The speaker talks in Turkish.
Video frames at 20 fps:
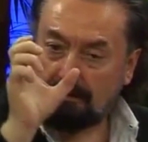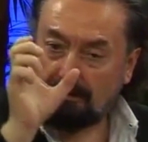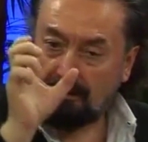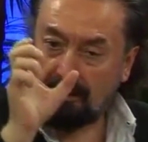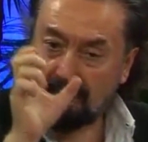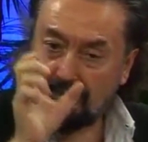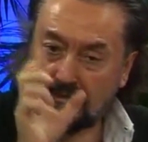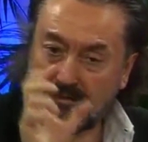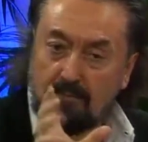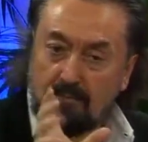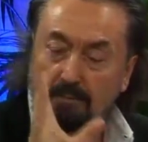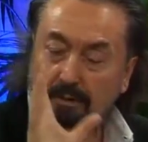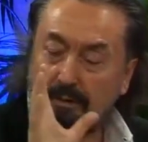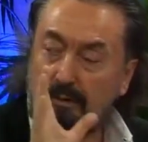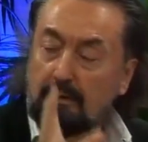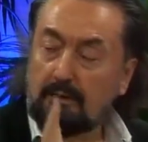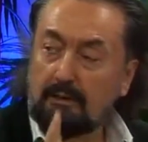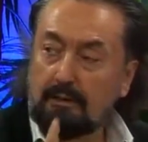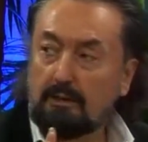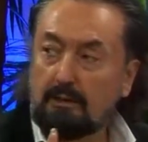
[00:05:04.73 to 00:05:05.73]
İnşallah.
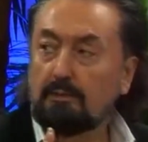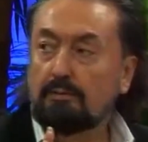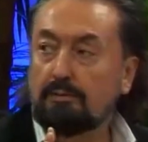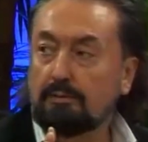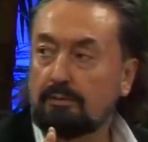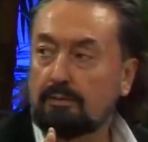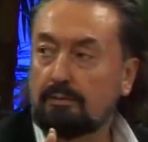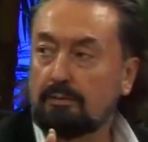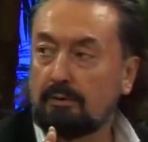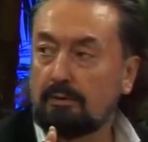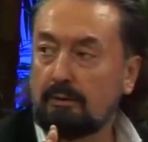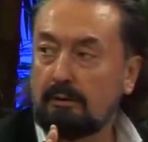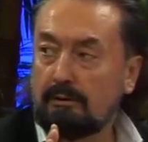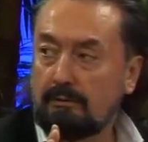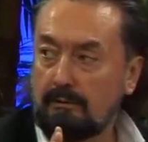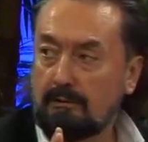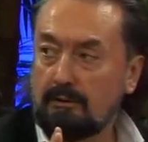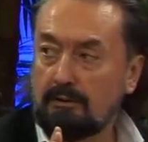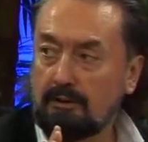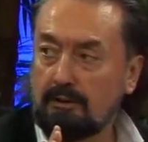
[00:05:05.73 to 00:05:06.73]
Keskin bir dikkatle
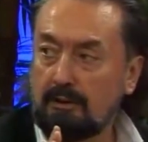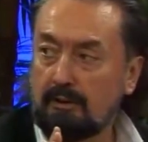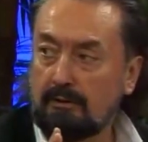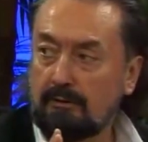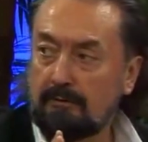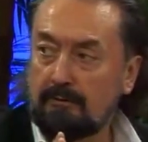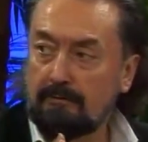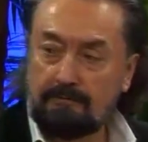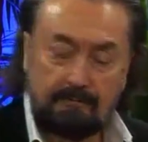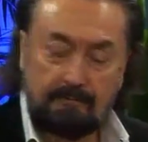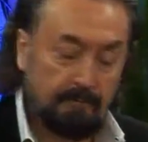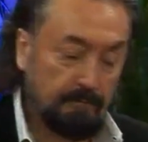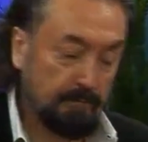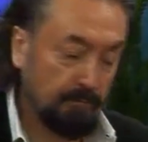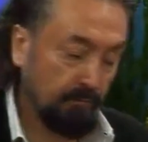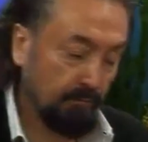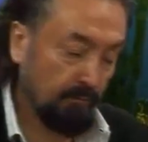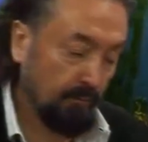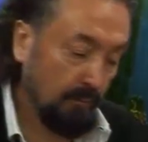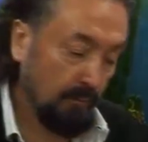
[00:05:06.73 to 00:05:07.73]
kurtuluyorlar inşallah. İnşallah.
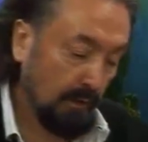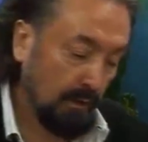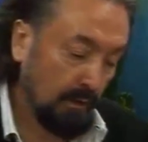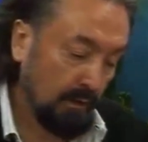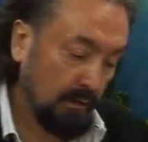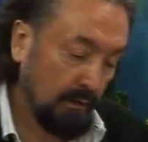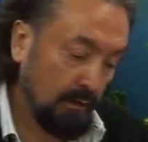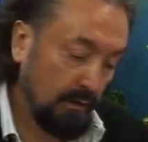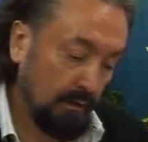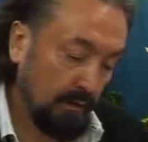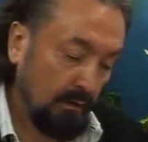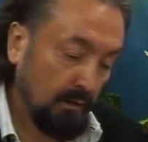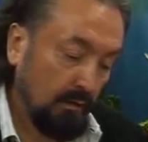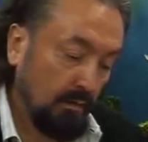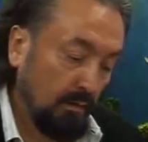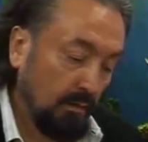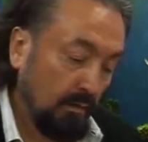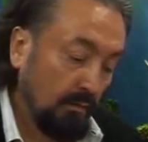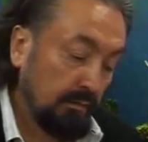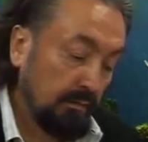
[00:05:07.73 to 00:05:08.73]
İnşallah.
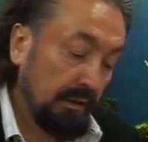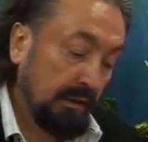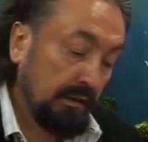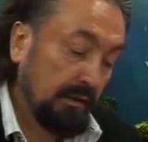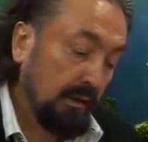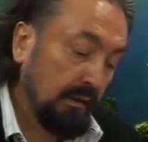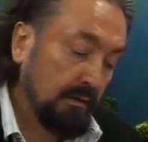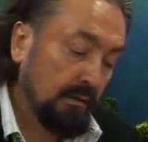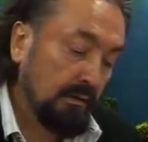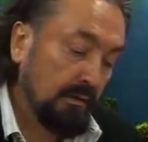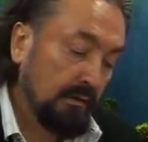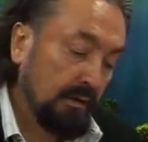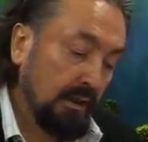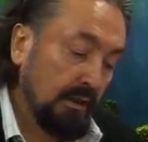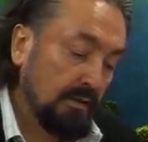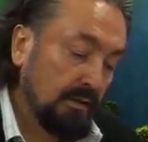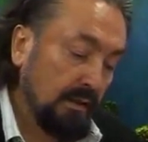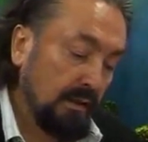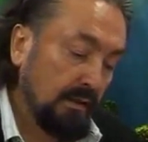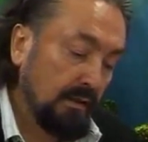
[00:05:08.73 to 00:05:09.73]
Dikkat
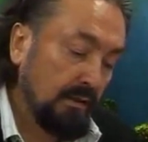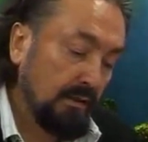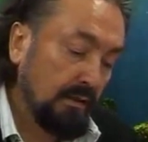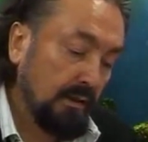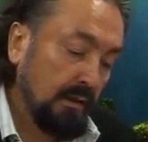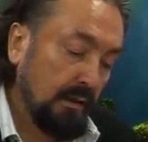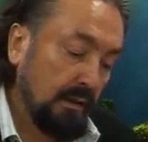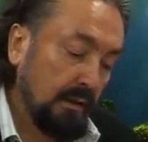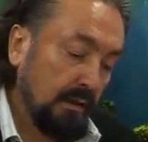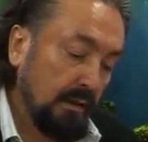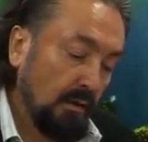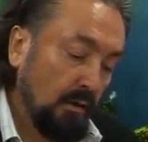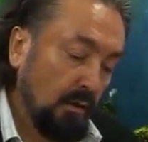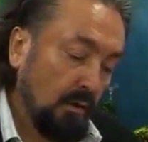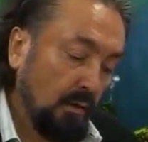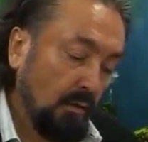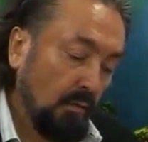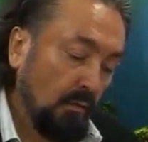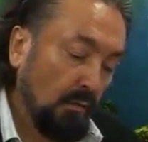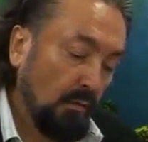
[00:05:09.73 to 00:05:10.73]
Deccal'in
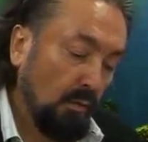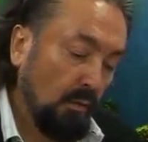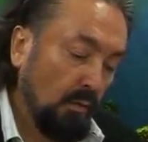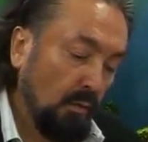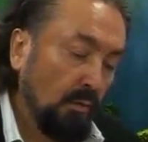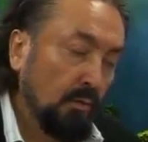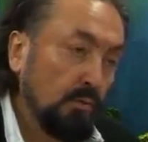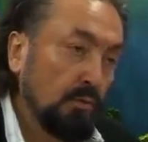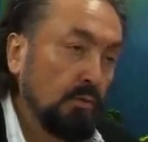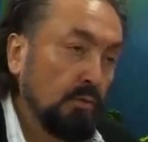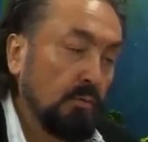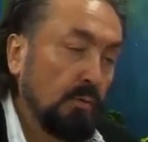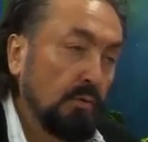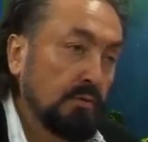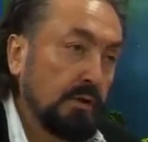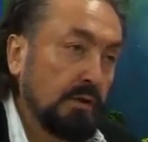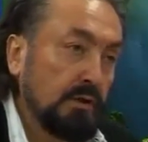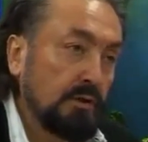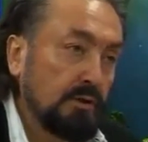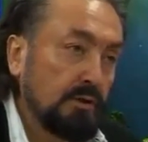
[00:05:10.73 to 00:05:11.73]
o
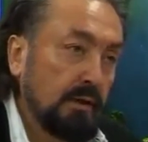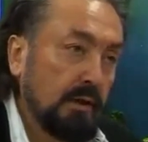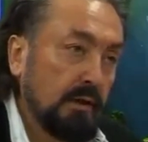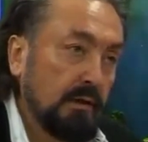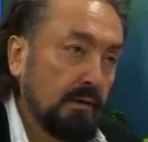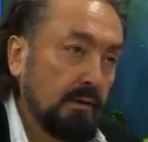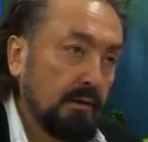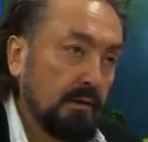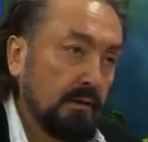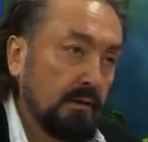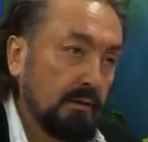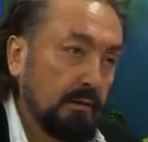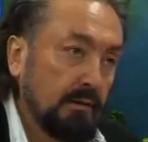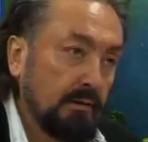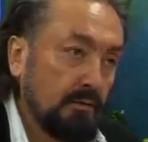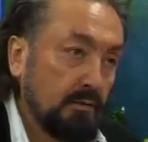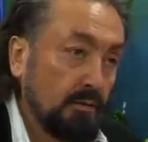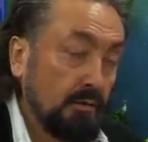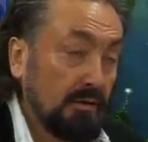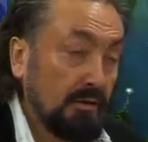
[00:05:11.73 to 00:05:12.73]
oyununu bozar işte.
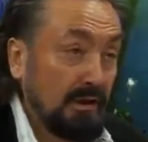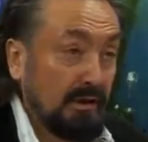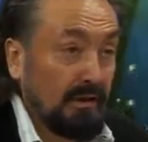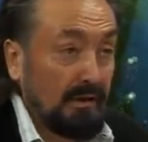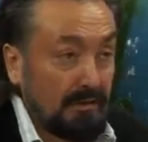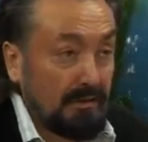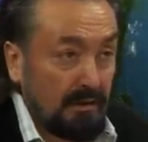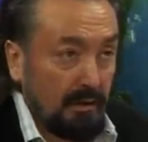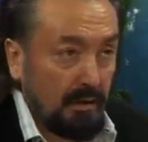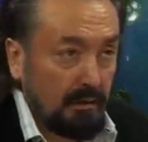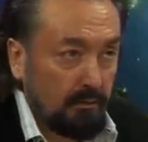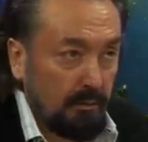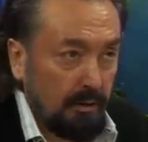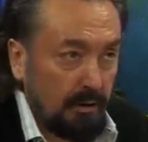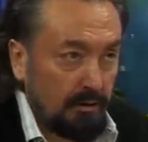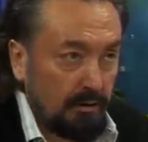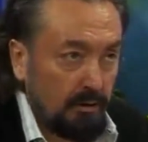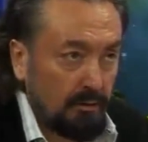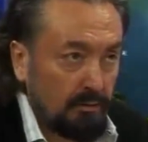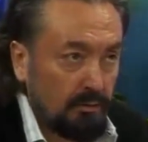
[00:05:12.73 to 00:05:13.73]
Çünkü dikkati
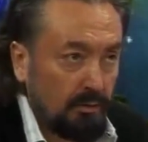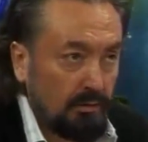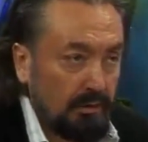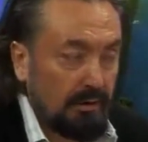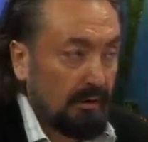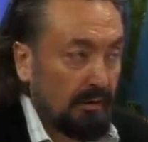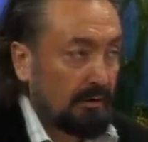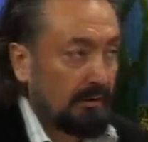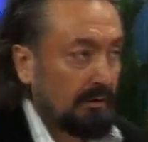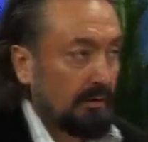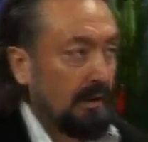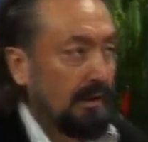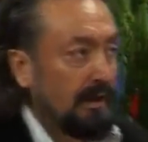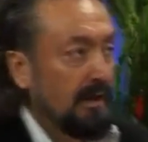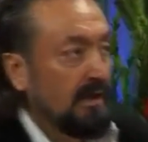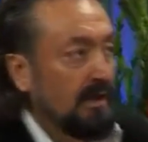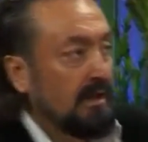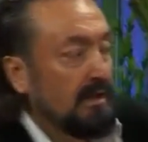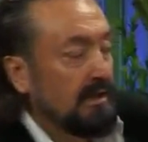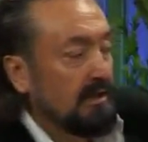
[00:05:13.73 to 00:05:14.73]
dağıtmaya çalışıyor.
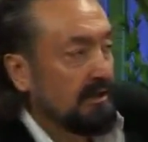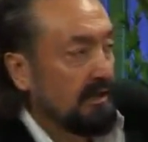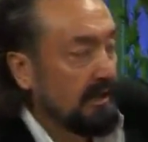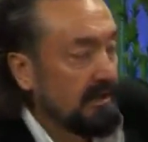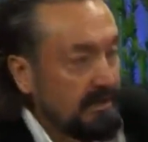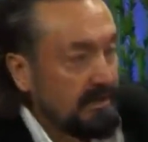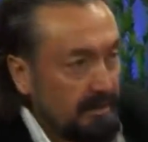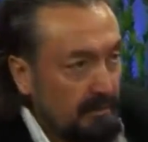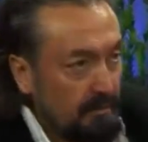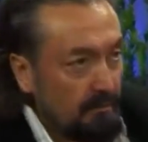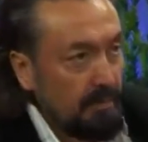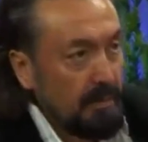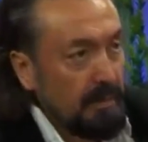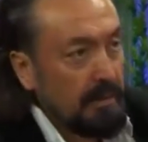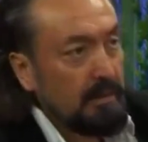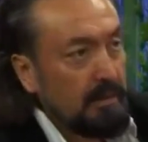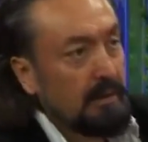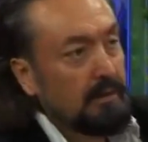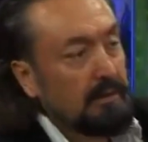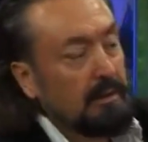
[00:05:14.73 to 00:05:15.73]
Dikkati de
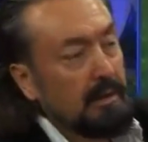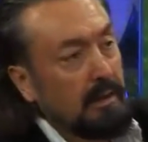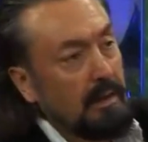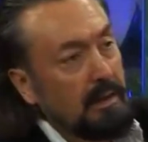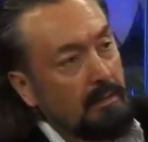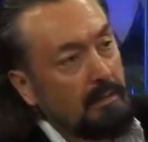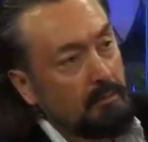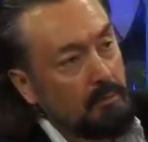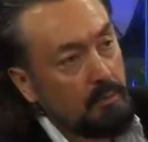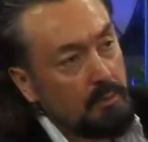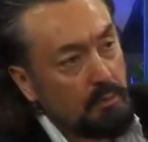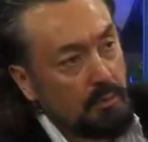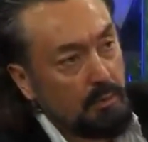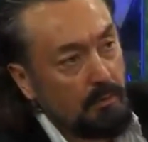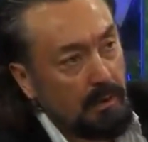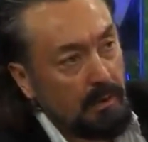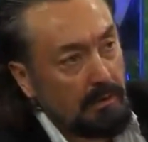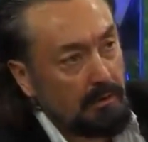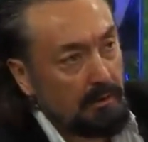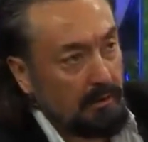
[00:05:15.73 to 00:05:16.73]
keskin bir iradeyle
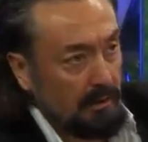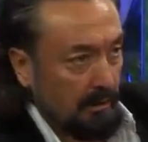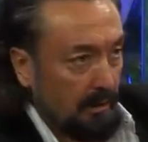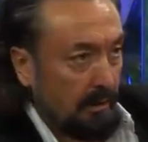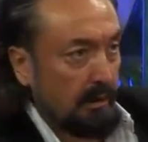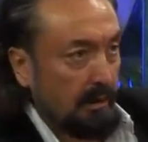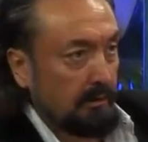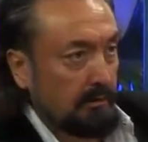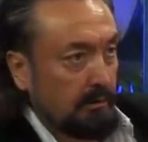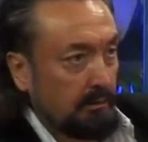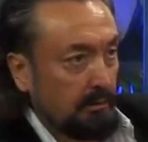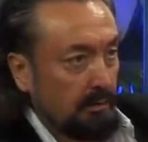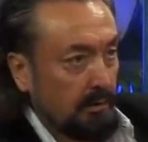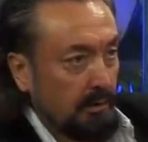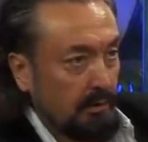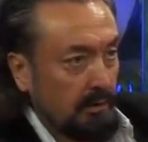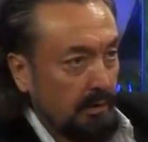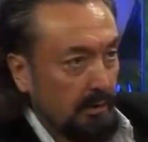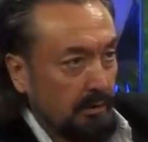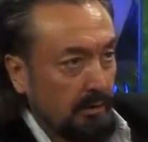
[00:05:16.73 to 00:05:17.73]
Müslüman
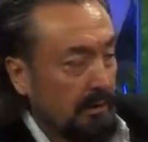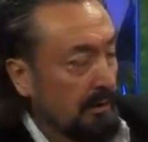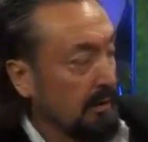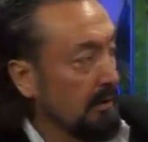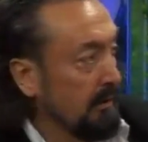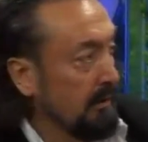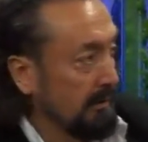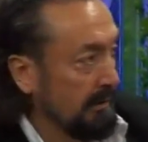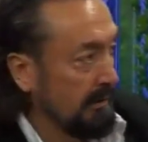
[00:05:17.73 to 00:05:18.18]
ayakta tutacak.